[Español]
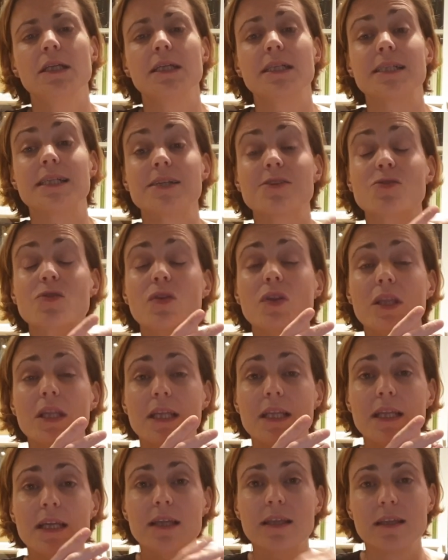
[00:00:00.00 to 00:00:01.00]
Es la
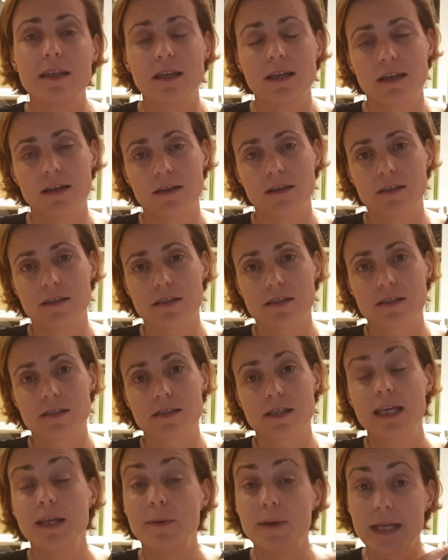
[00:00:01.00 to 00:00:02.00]
sociedad de
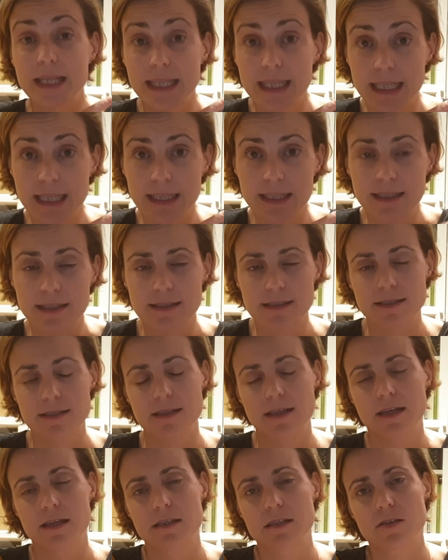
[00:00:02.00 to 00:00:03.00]
las libertades,
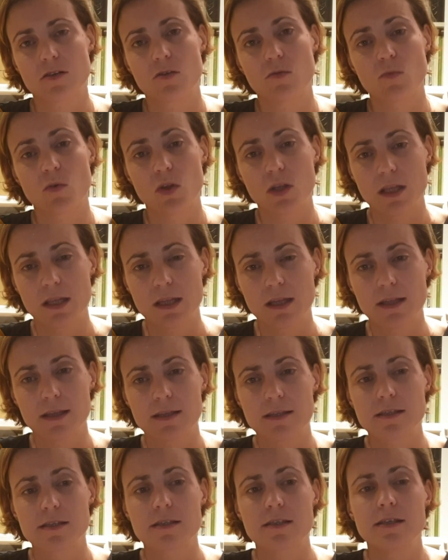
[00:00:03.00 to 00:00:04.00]
de las
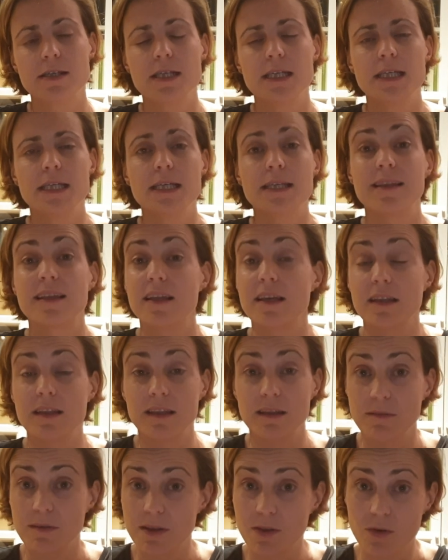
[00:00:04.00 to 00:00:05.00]
comodidades, del
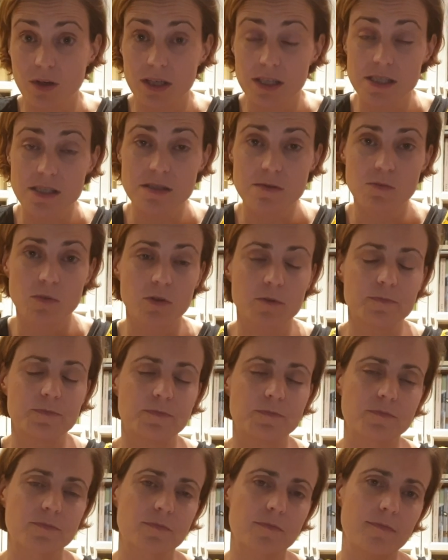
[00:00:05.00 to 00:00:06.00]
individualismo,
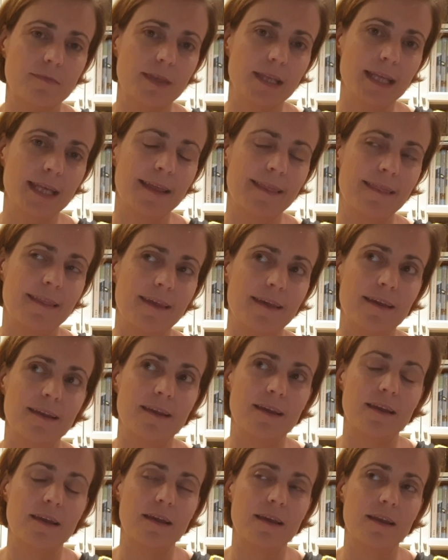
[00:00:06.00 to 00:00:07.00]

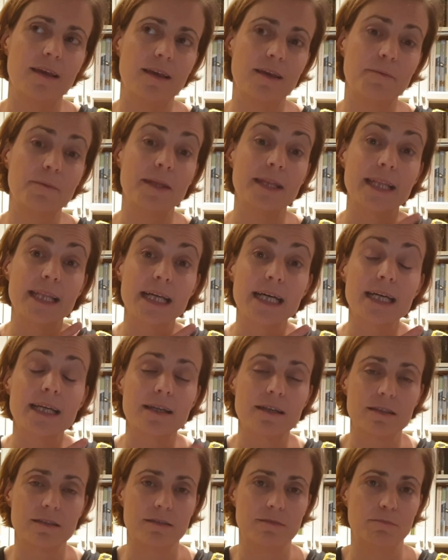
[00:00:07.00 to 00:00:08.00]
del evitar
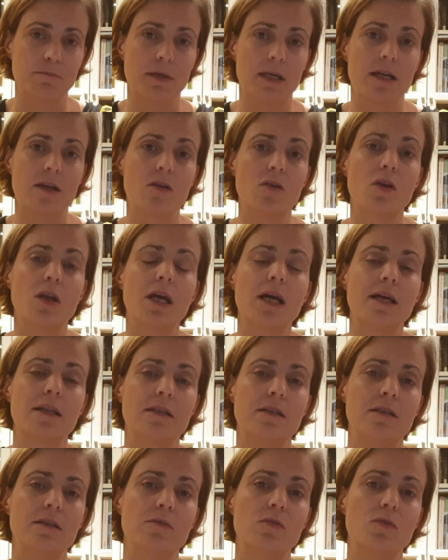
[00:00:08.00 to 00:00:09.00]
ver lo
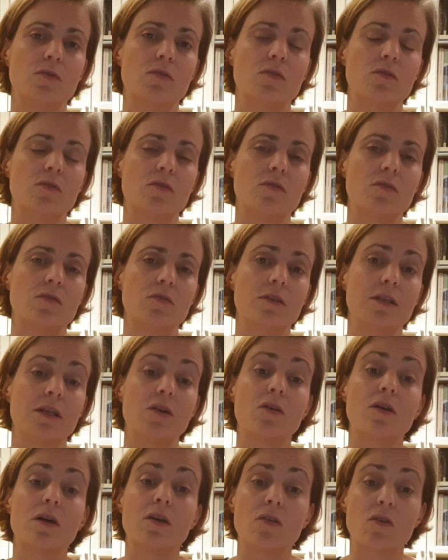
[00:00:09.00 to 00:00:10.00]
negativo de
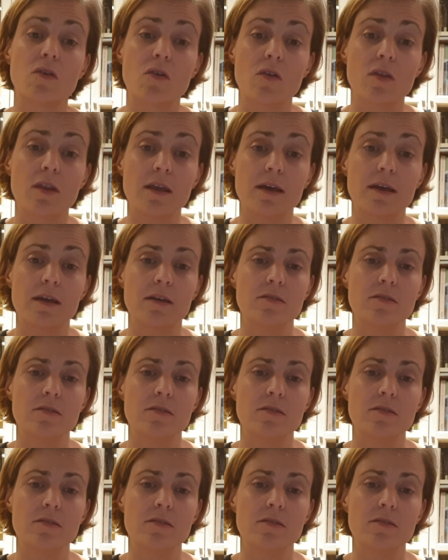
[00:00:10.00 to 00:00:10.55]
lo que nos rodea.